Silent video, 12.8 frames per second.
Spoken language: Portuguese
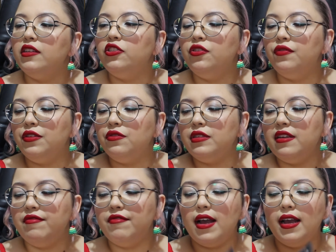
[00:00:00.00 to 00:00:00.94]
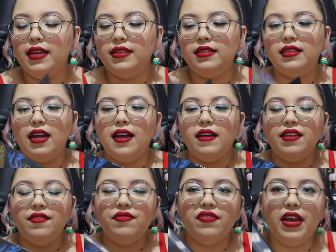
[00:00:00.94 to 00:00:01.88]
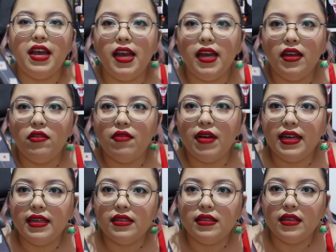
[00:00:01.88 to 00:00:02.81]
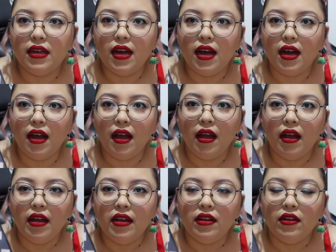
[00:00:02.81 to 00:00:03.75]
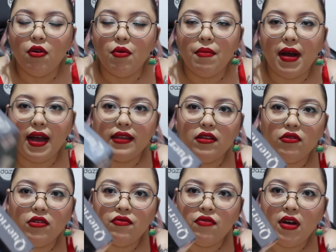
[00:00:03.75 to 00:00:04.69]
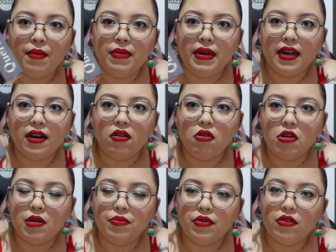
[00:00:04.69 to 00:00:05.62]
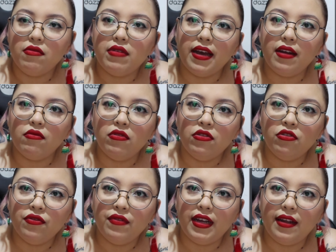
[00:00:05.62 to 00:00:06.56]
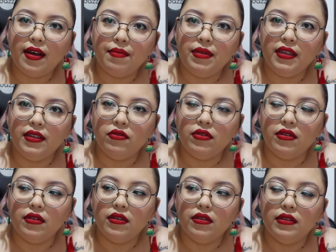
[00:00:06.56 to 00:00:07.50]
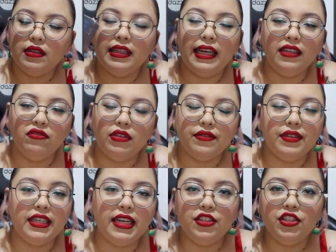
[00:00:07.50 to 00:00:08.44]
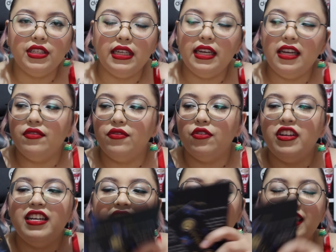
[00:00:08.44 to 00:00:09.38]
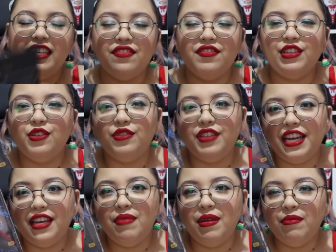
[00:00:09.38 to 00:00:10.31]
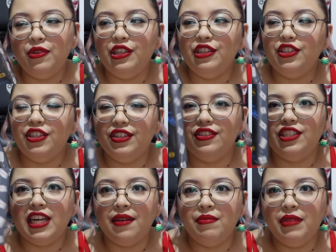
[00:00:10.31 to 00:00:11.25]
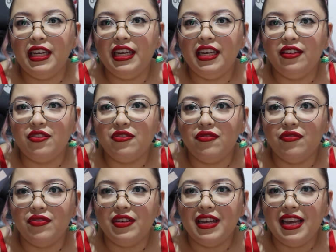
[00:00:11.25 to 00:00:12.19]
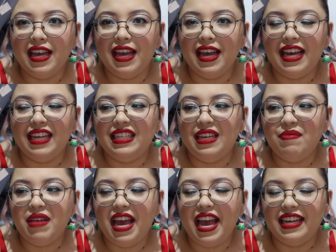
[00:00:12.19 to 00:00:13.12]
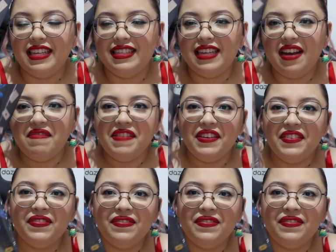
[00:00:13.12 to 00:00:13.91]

Divinos Rivais, tá? E veio essa lombada. Eu não vou abrir agora, porque eu quero, quando eu estiver abrindo, lendo, na verdade, esse livro, queria fazer um take bem bonitinho de abrindo com SMR, sabe?